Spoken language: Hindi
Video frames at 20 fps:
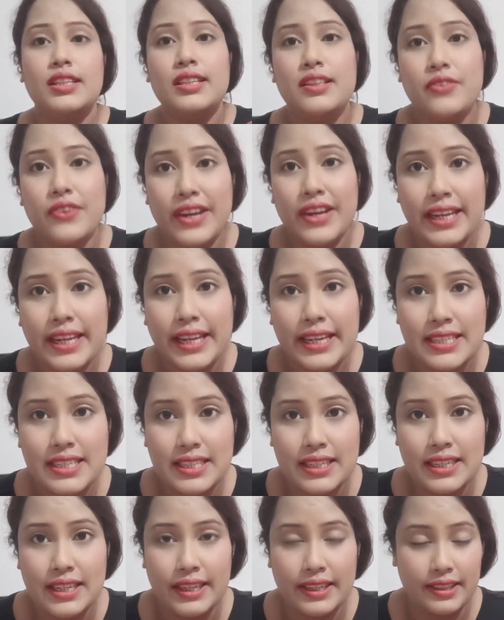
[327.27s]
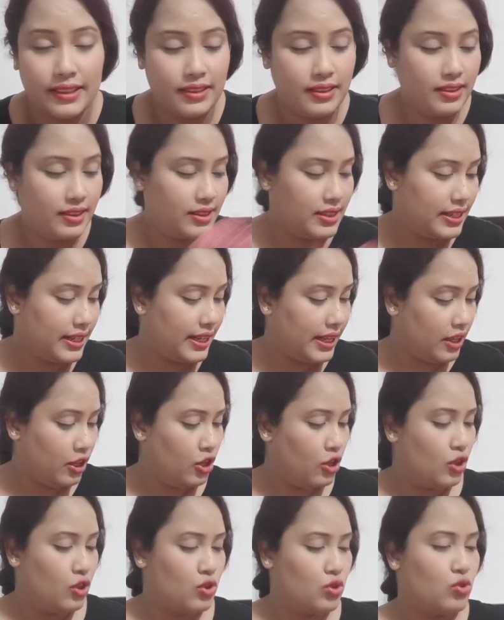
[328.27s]
थ्री नाइन्टी नाइन ठीक है
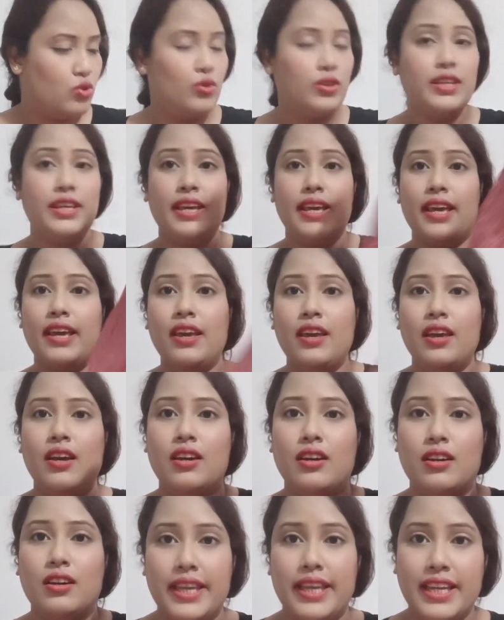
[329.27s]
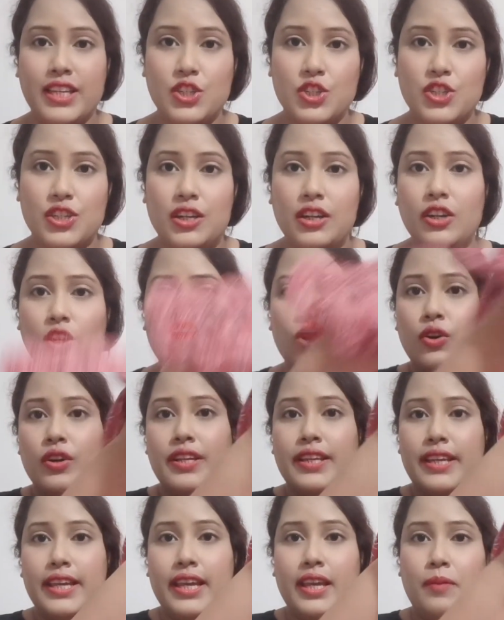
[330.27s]
सो so, ये एक शर्ट और
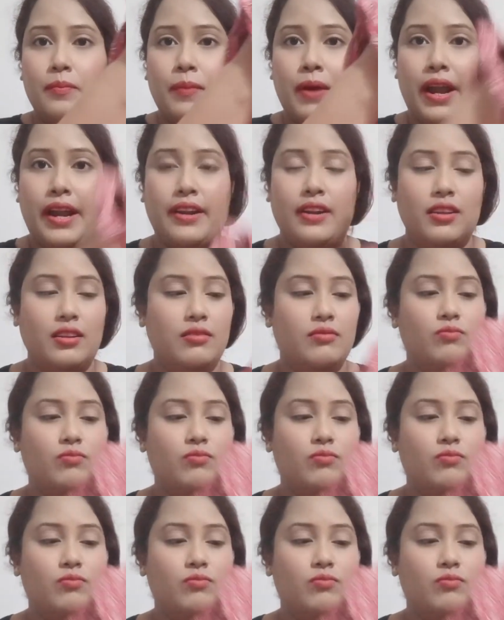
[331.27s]
ये एक पैंट